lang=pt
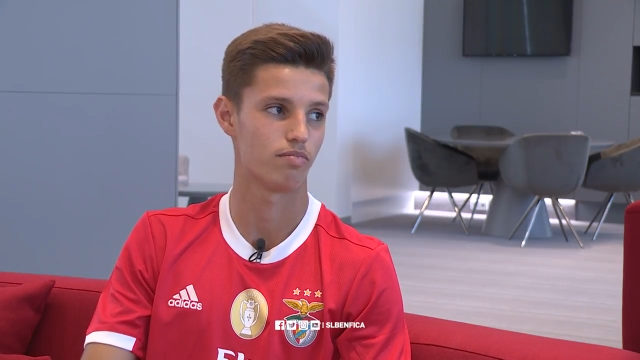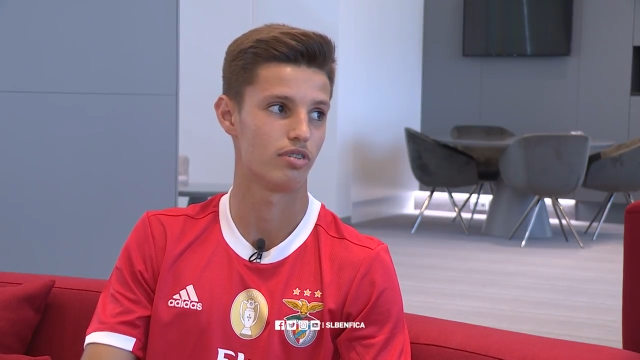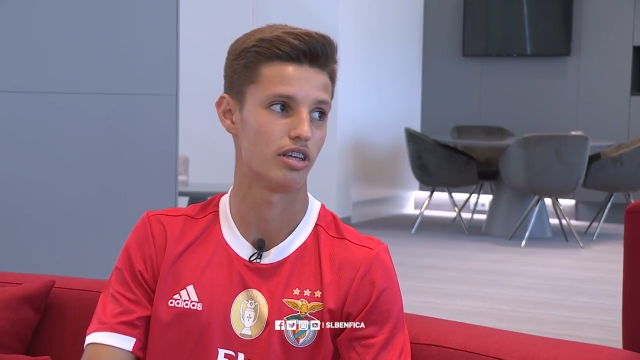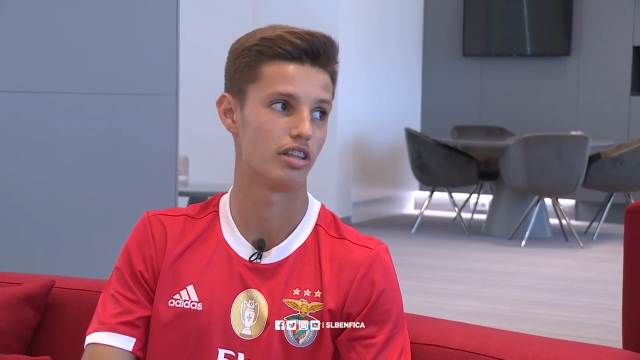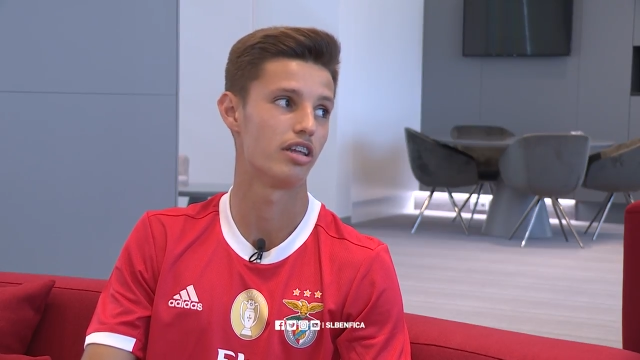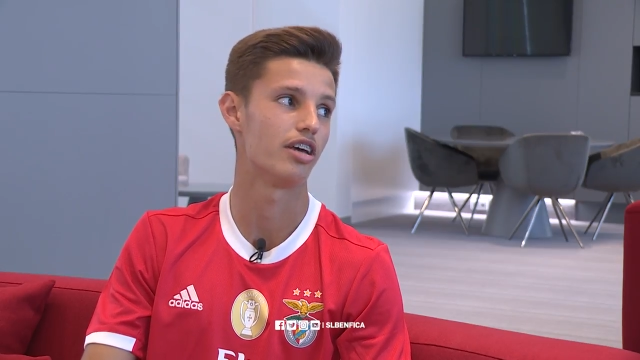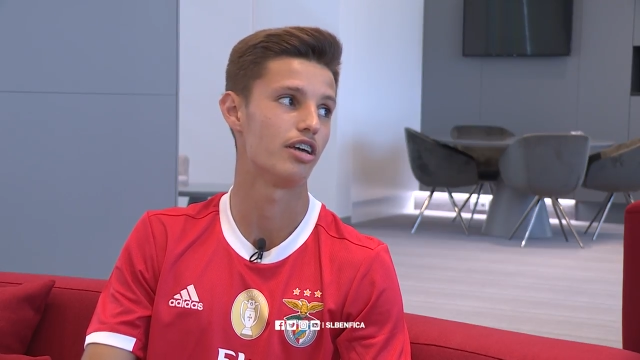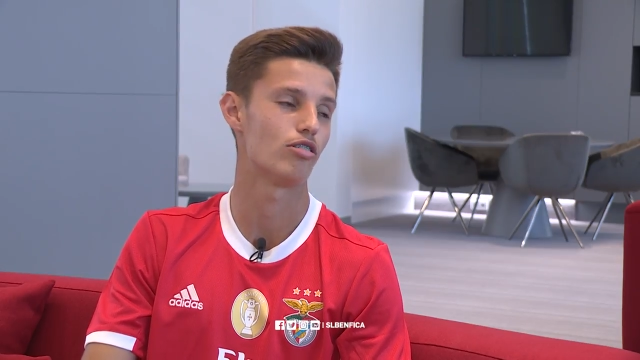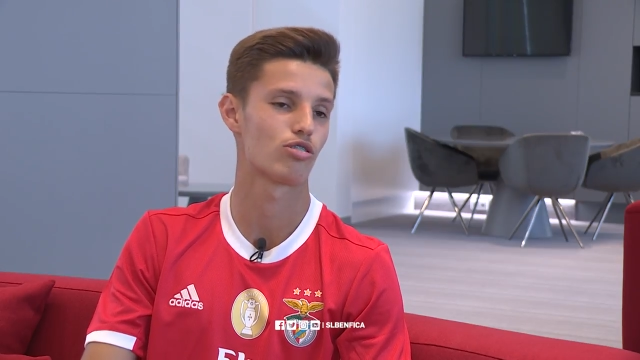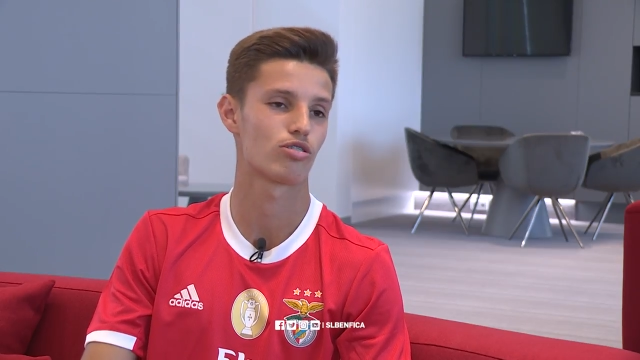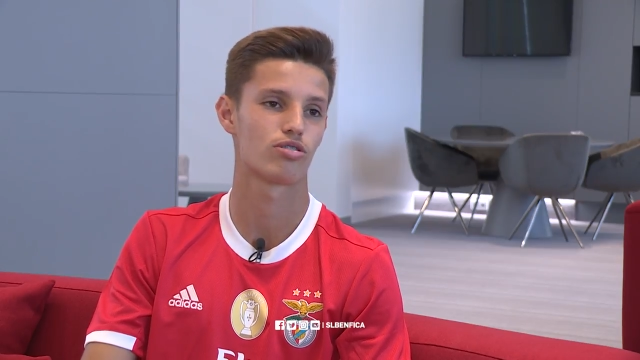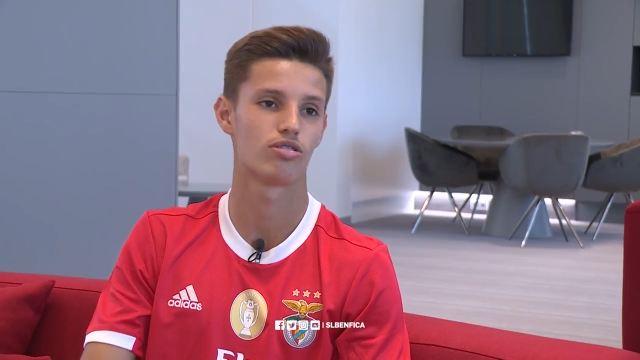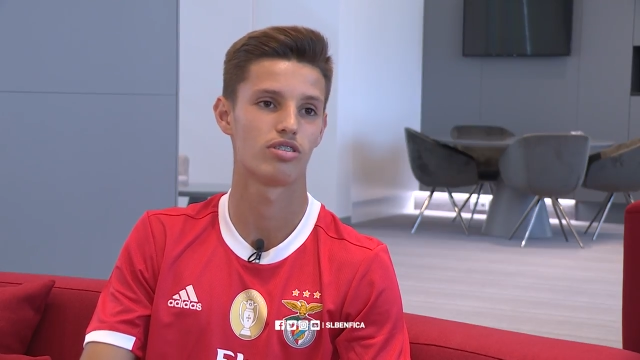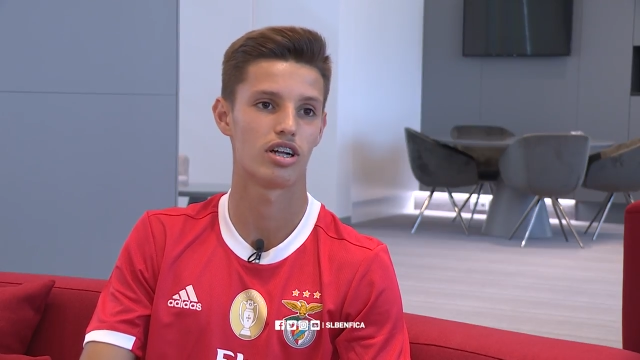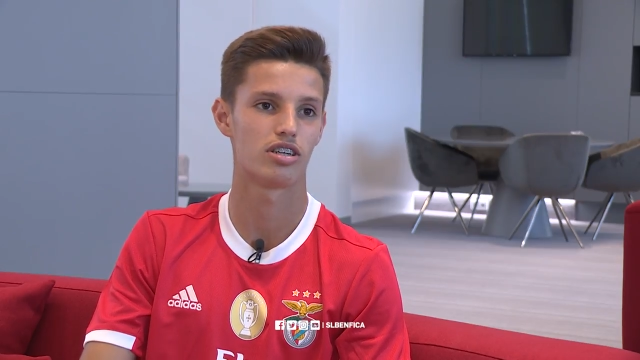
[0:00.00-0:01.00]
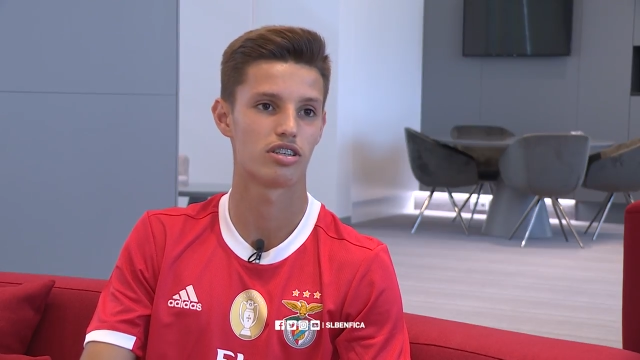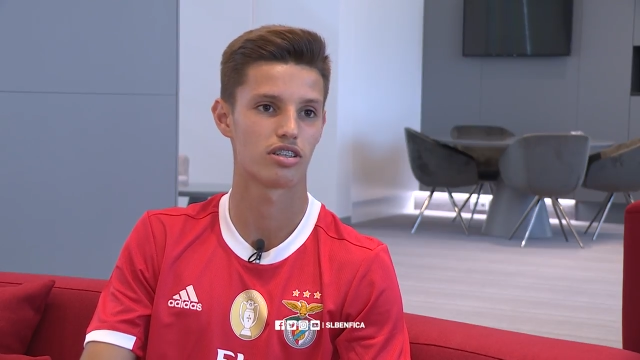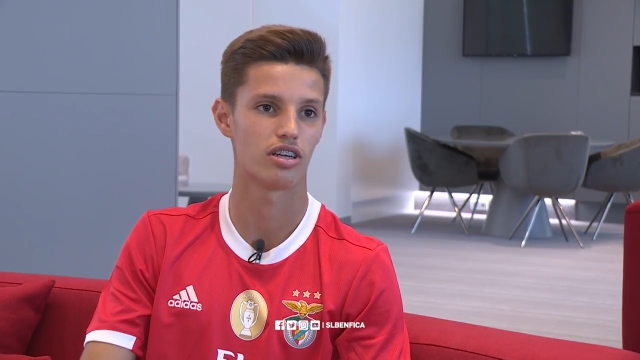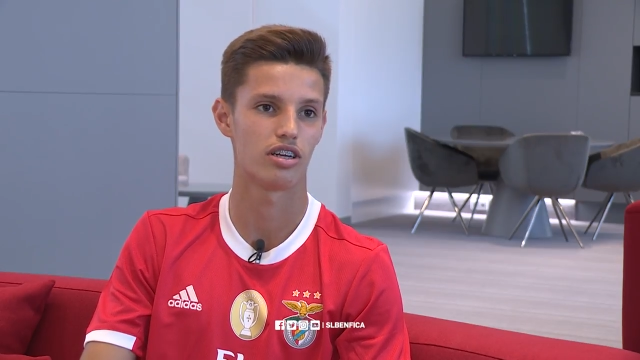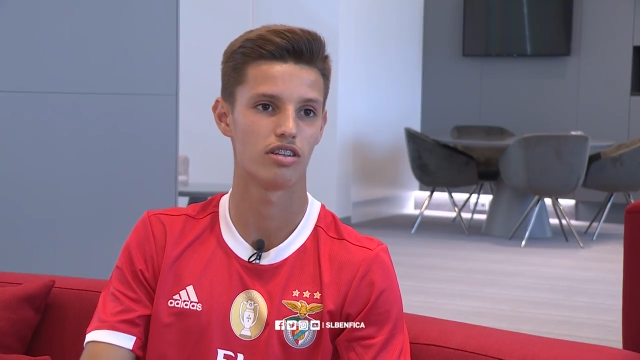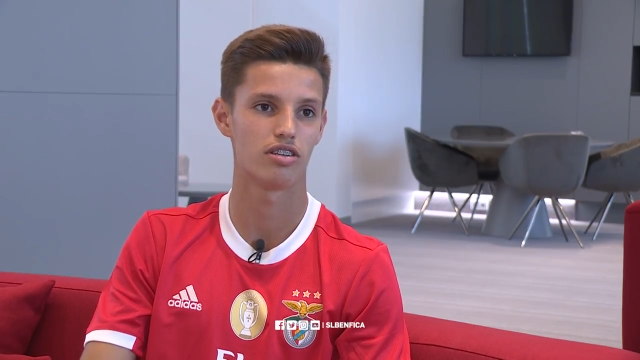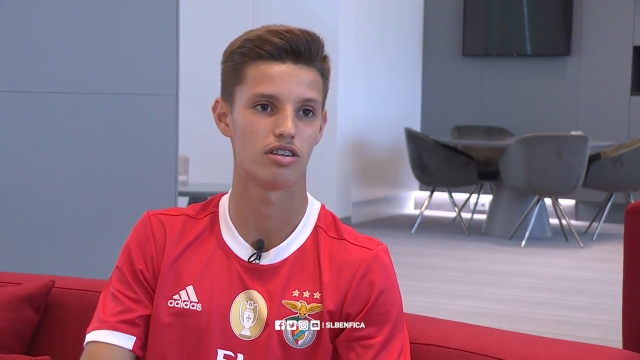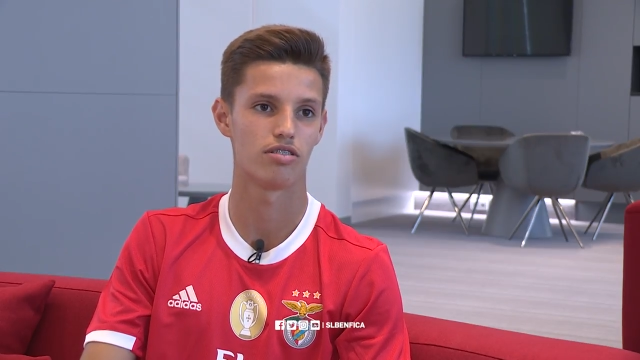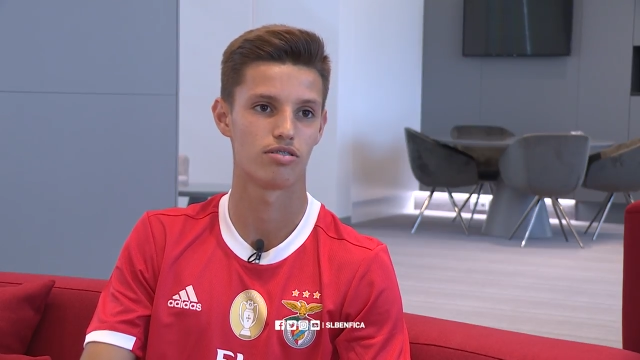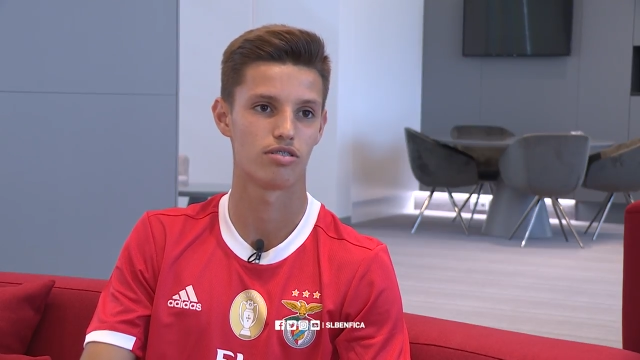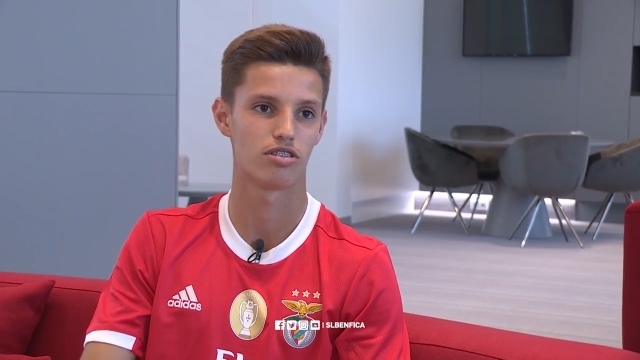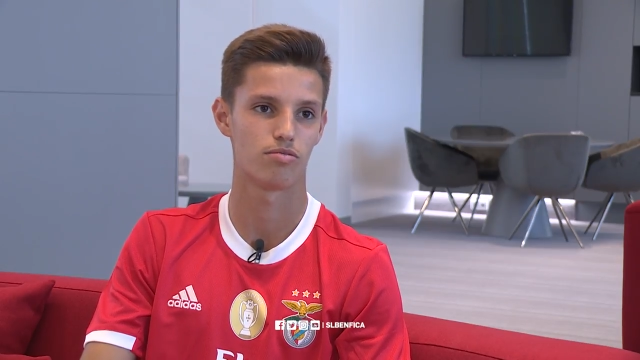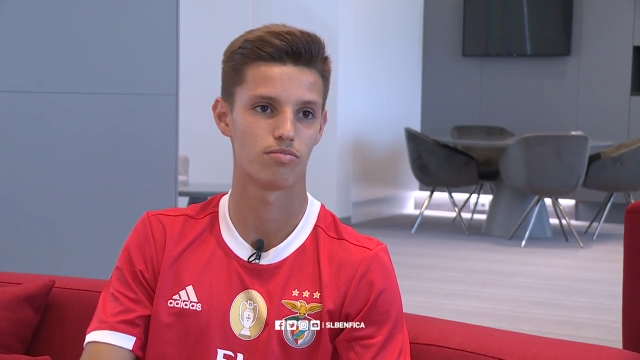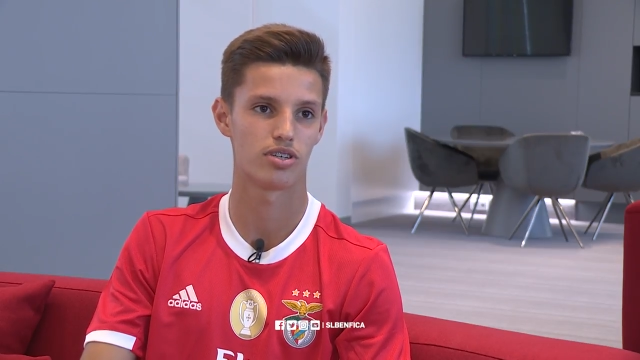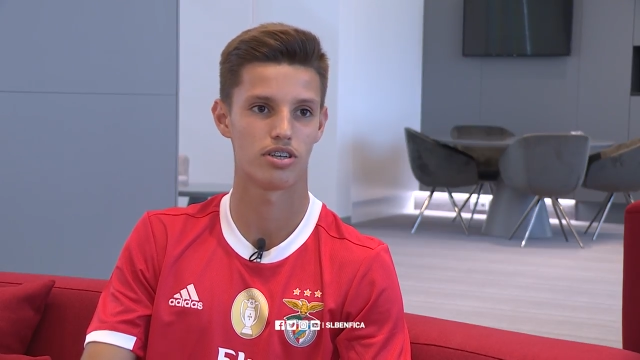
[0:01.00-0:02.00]
e daí os resultados que têm tido nos
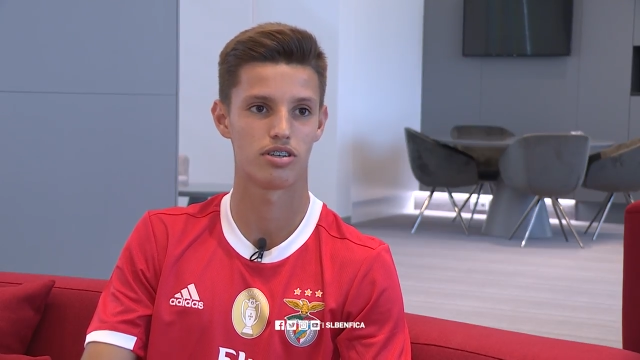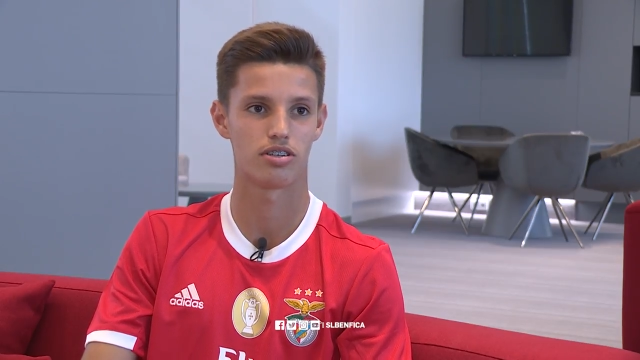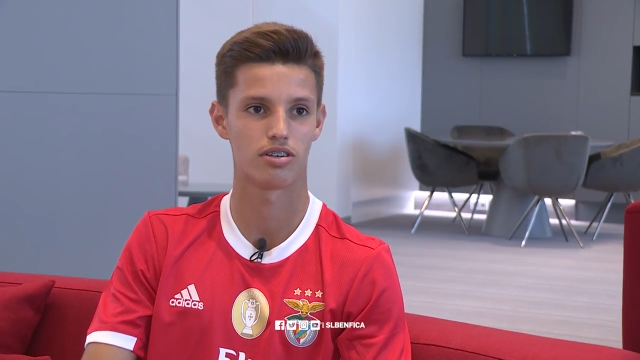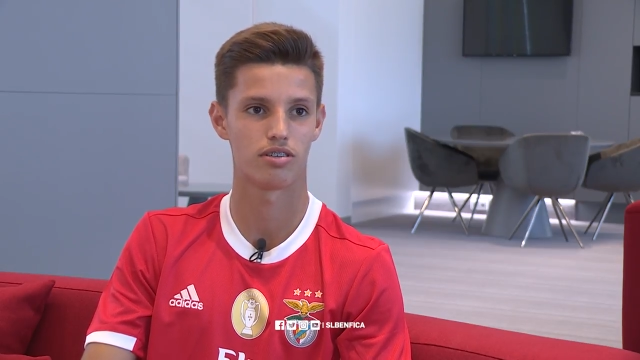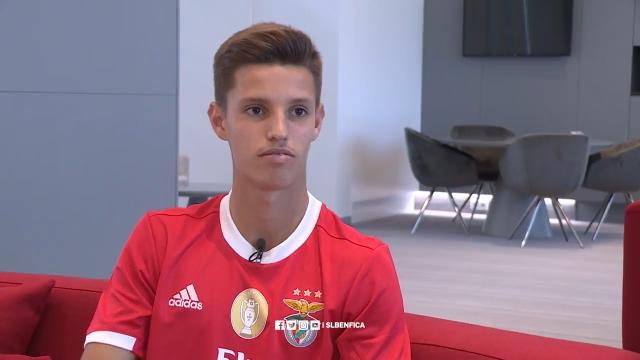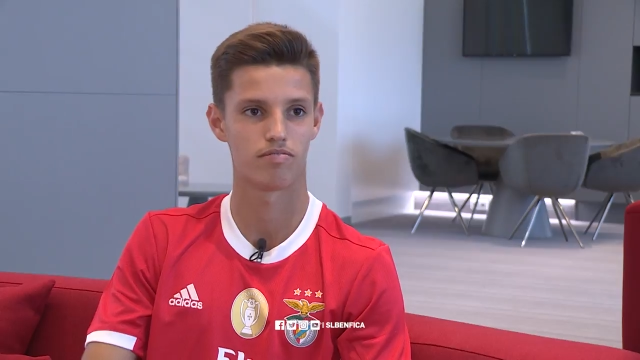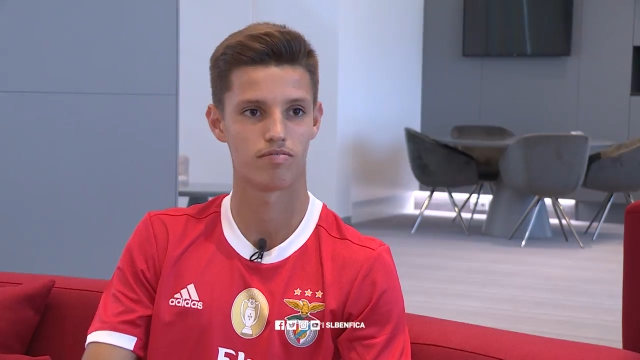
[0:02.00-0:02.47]
últimos anos.